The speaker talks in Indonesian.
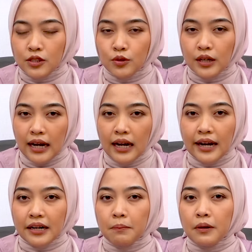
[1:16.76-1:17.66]
juga
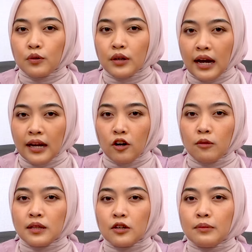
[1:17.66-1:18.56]
karena penggunaan
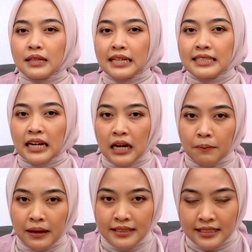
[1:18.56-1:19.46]
obat-obatan
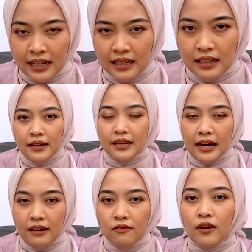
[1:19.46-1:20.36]
jangka panjang
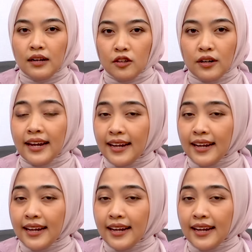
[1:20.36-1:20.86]
dan faktor